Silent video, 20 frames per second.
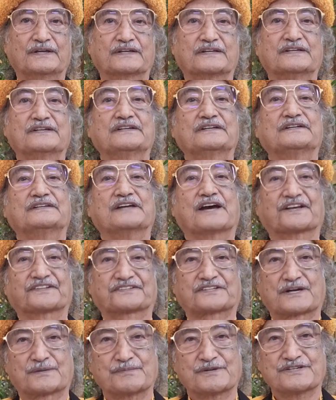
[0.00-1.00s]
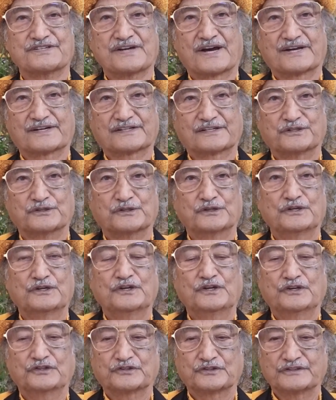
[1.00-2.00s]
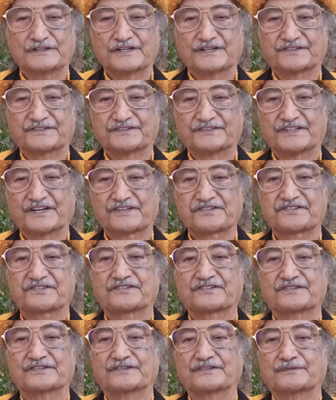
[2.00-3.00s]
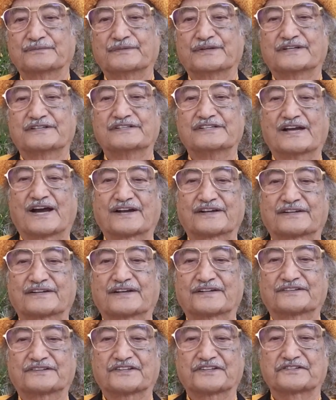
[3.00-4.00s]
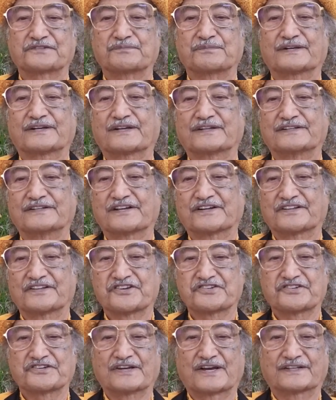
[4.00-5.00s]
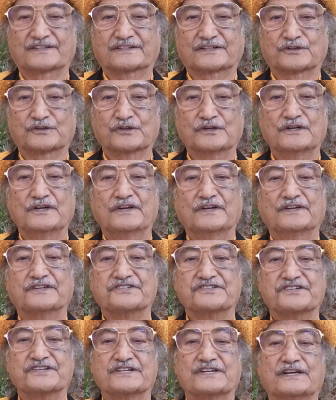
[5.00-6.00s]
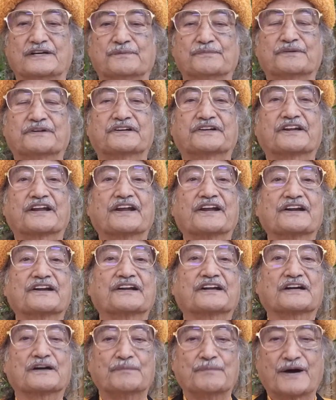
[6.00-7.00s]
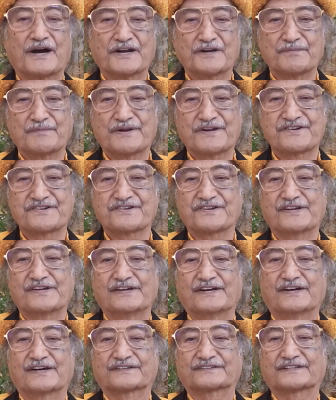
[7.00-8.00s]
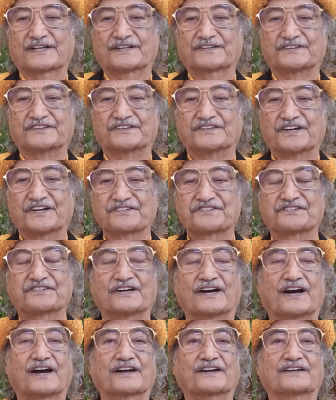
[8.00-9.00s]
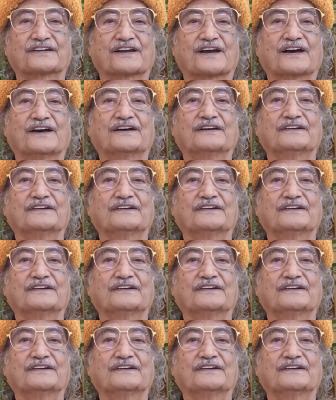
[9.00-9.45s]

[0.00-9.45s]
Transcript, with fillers: कि यात्रा में जा रहे हो तो ये दस मेरी आज्ञा दस मेरा निर्देश याद करो जिन्हें हम टेन कमांडमेंट्स अर्थात दस आज्ञा